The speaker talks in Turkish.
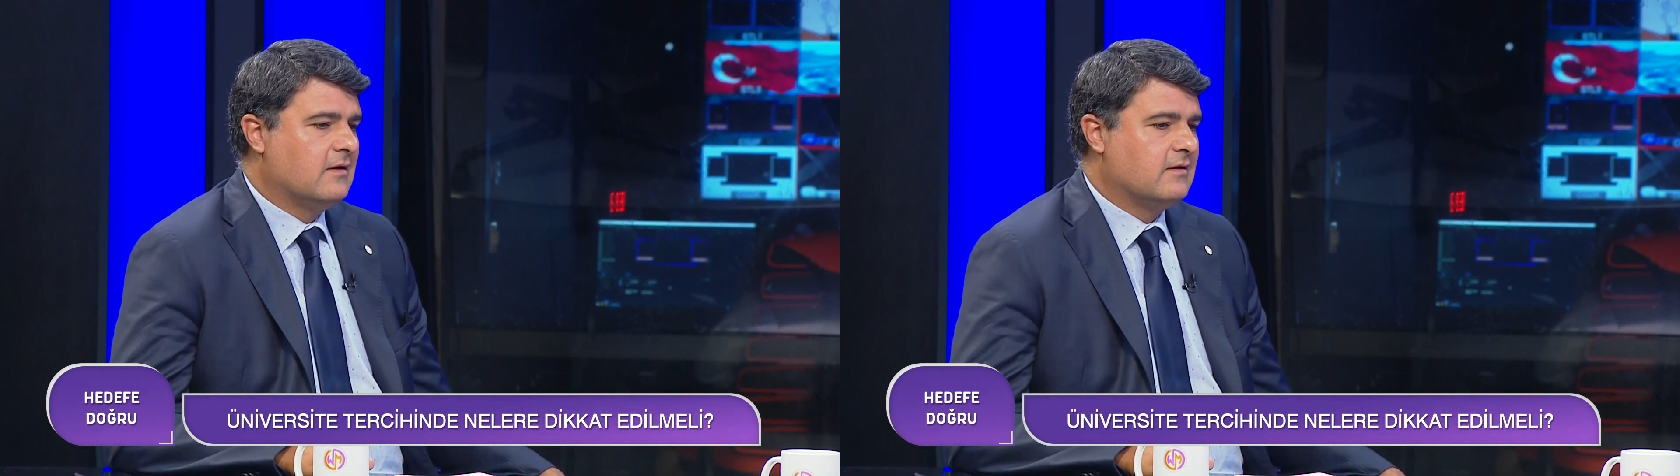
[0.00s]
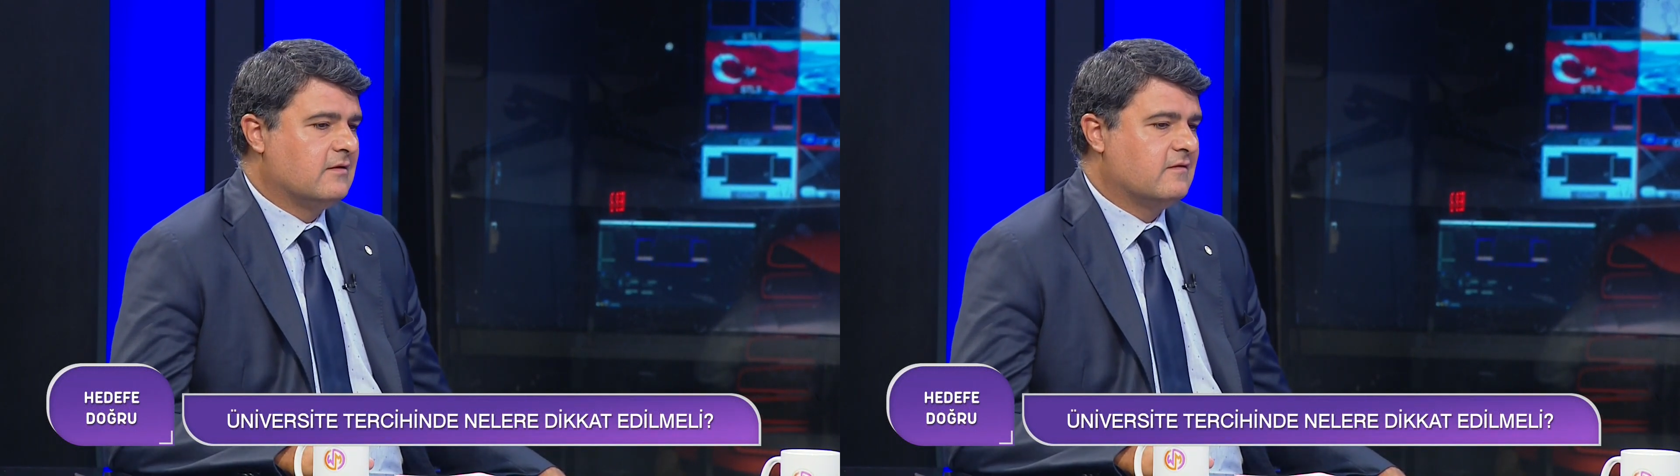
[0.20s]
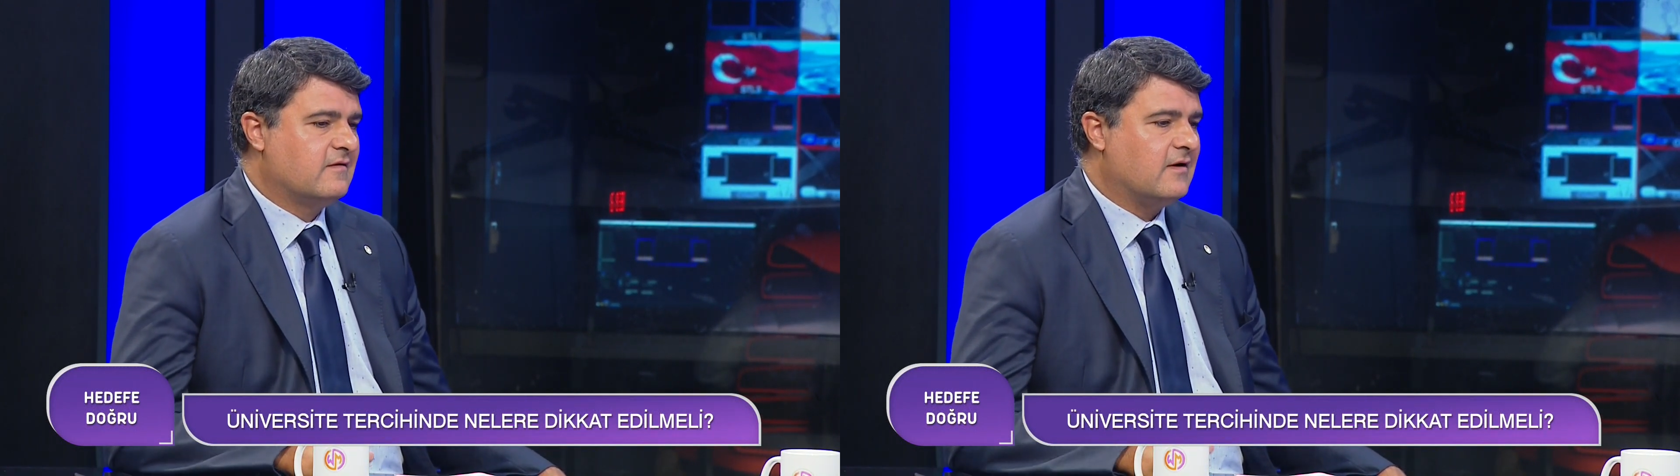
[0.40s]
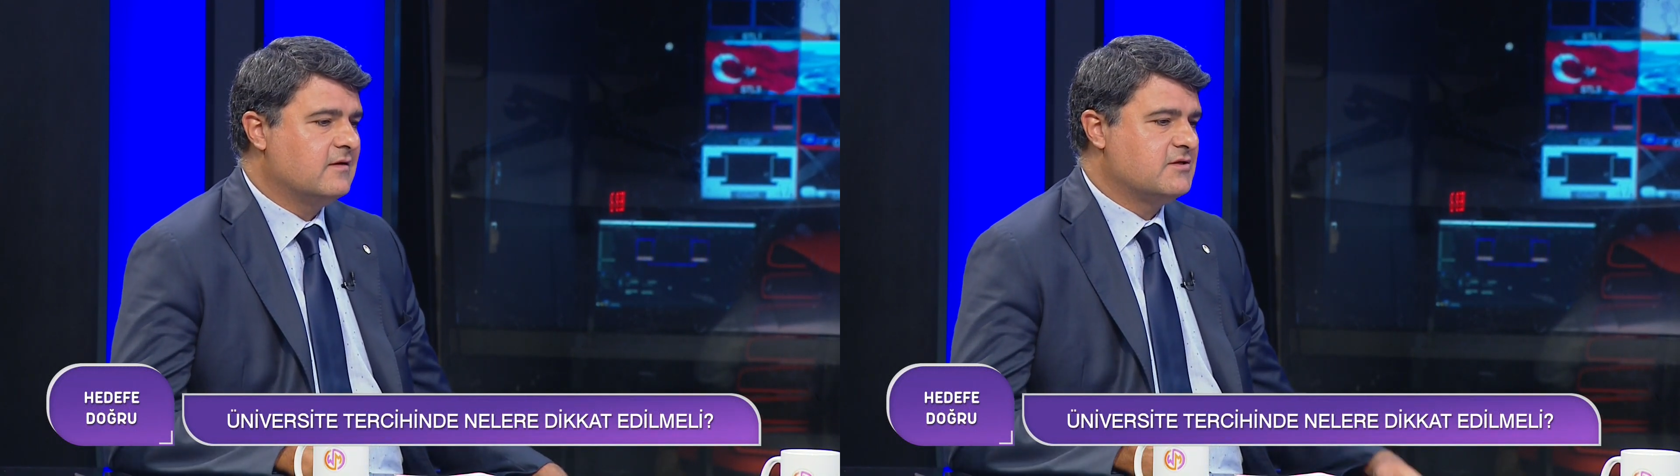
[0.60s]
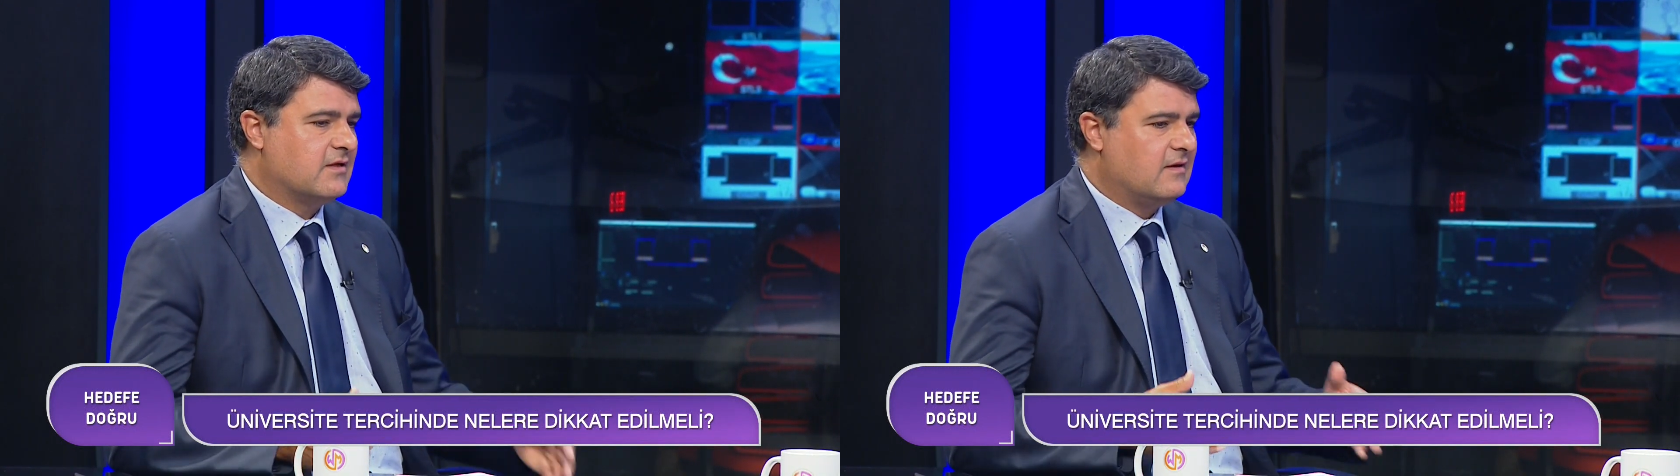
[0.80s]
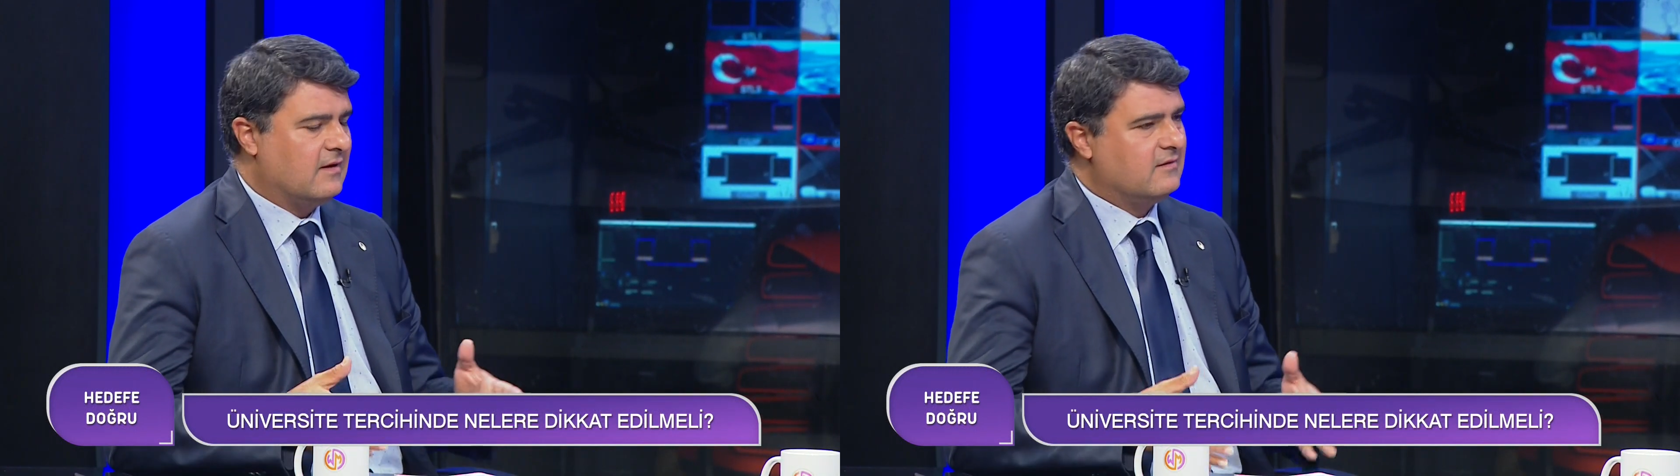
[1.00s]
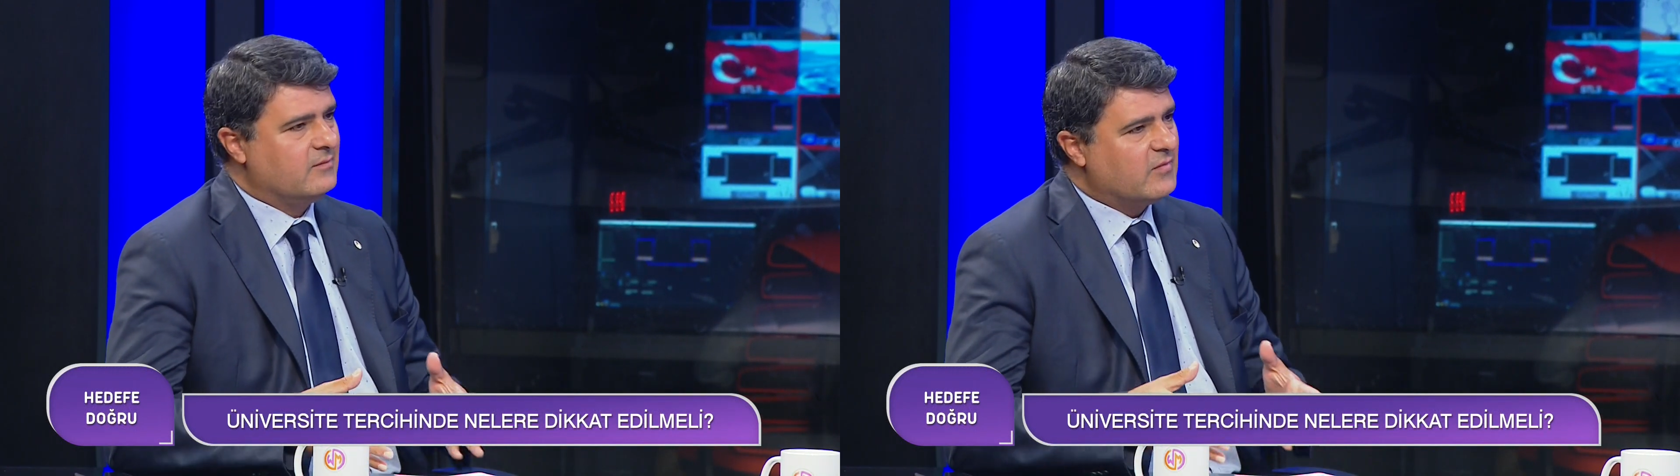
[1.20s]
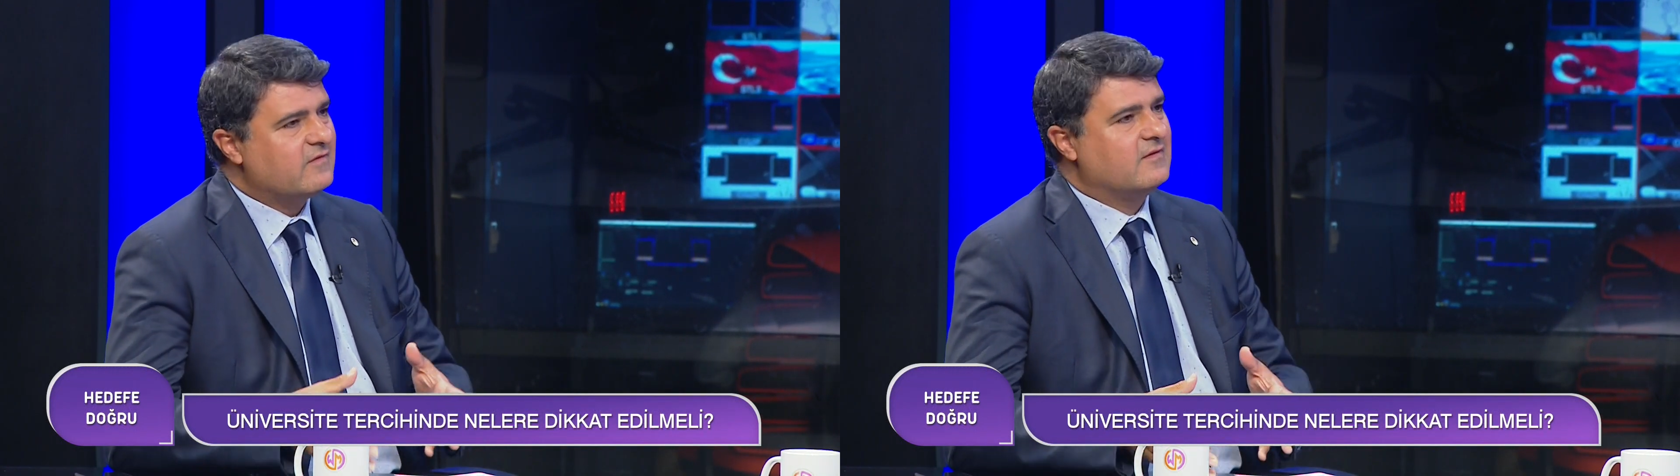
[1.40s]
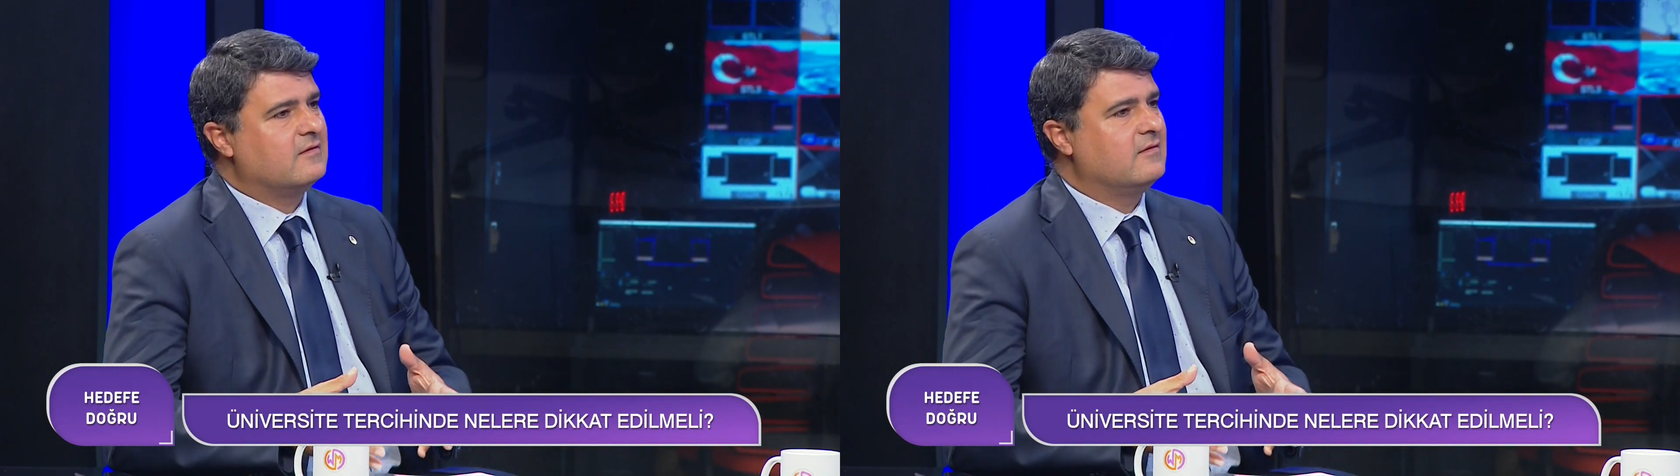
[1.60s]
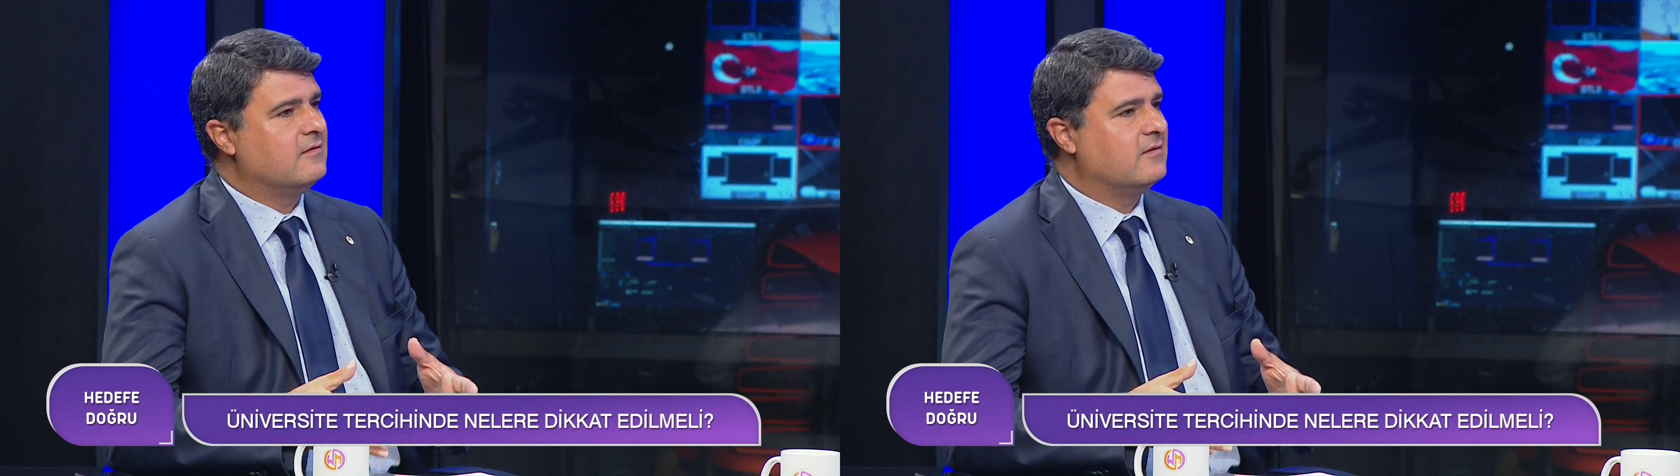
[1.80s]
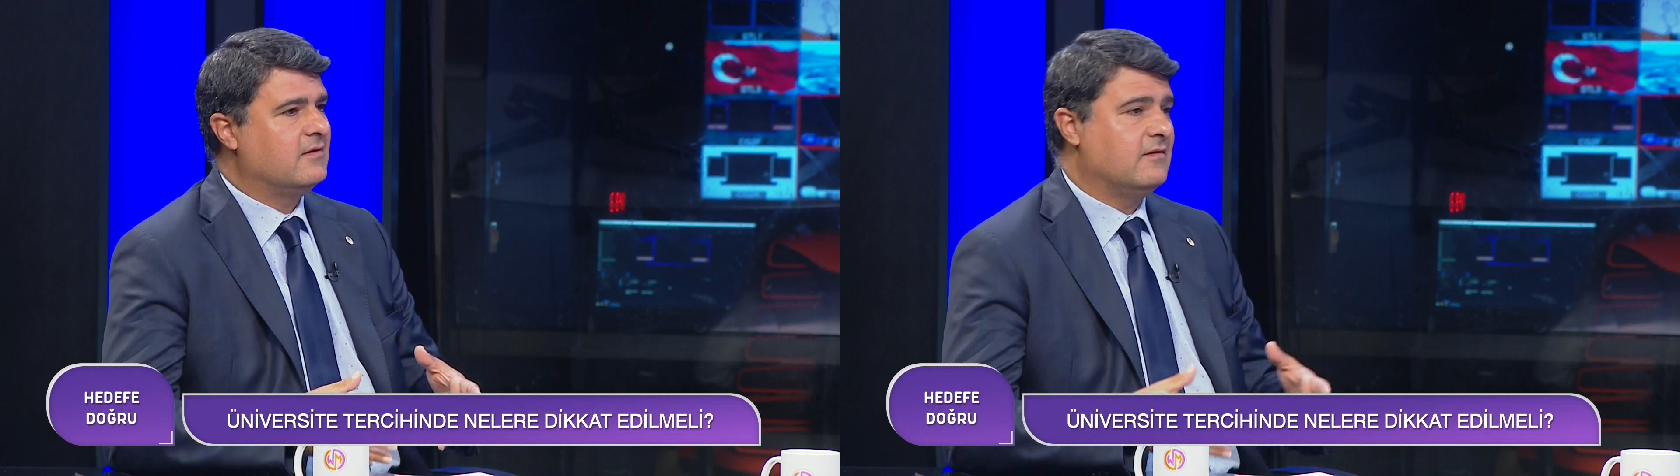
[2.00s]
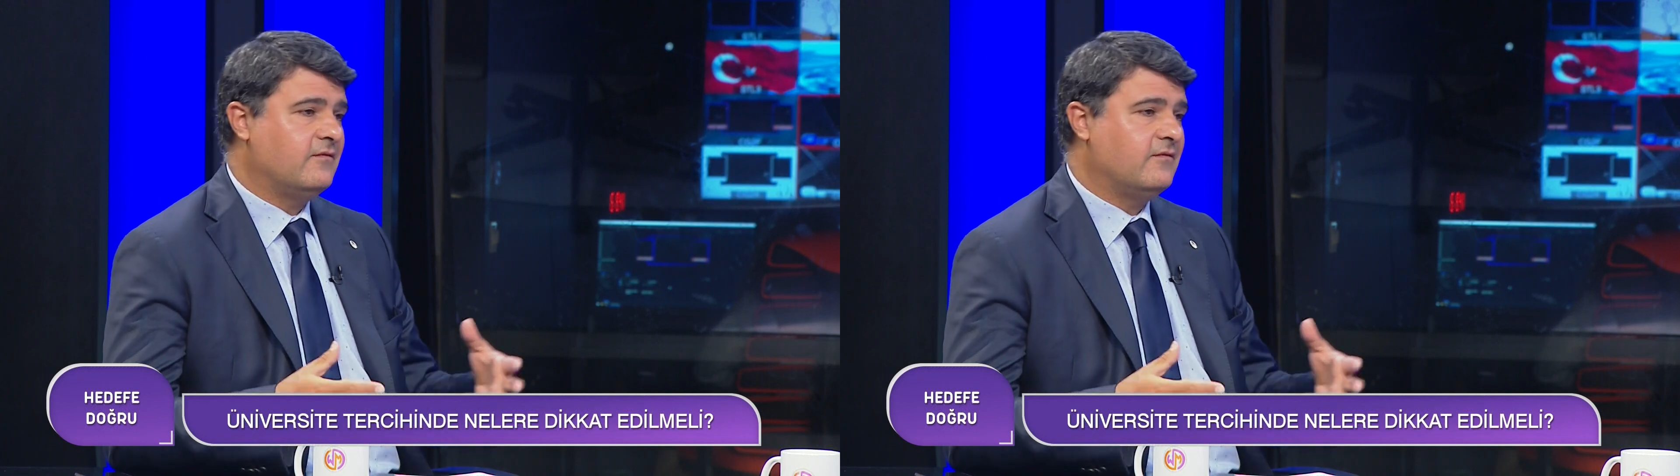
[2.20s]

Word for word: Ee, sadece kendi mesleklerinde değil,